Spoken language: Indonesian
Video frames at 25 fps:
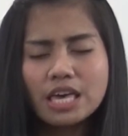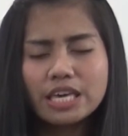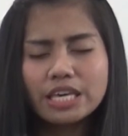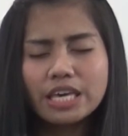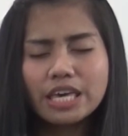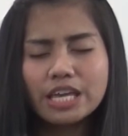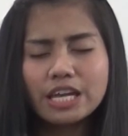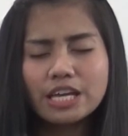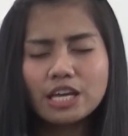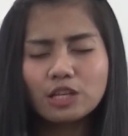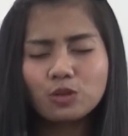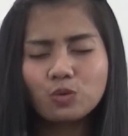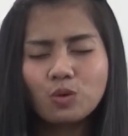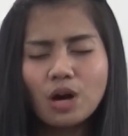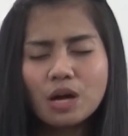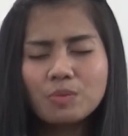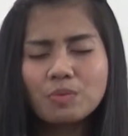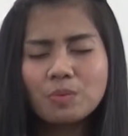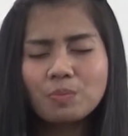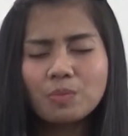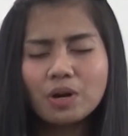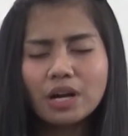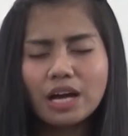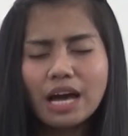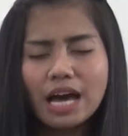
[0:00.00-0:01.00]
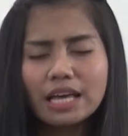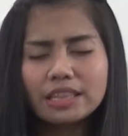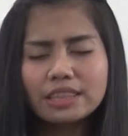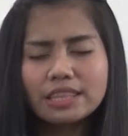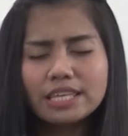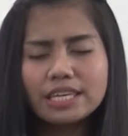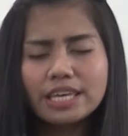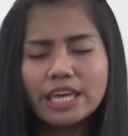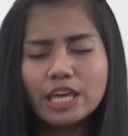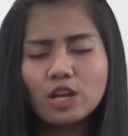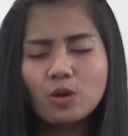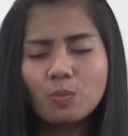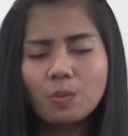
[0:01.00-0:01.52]
Kiranya Tuhan
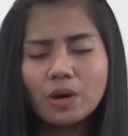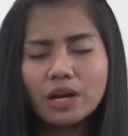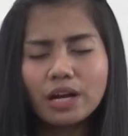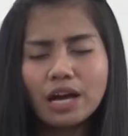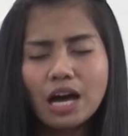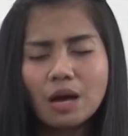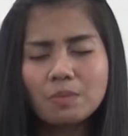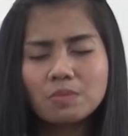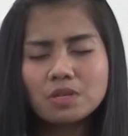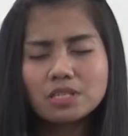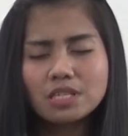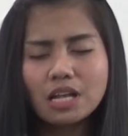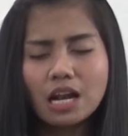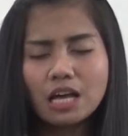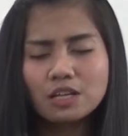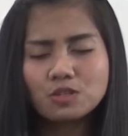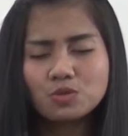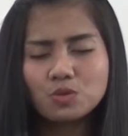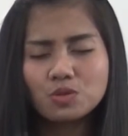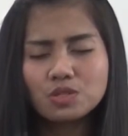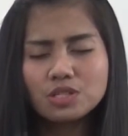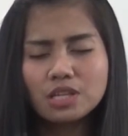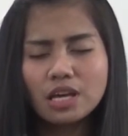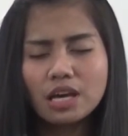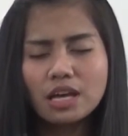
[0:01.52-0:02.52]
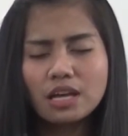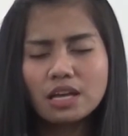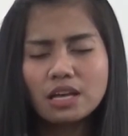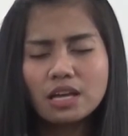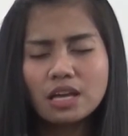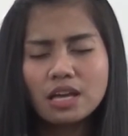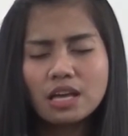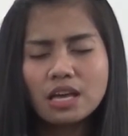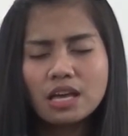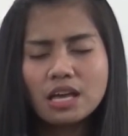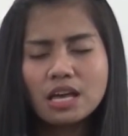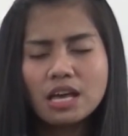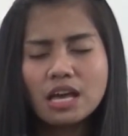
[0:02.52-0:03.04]
memberkati kehidupan kami selanjutnya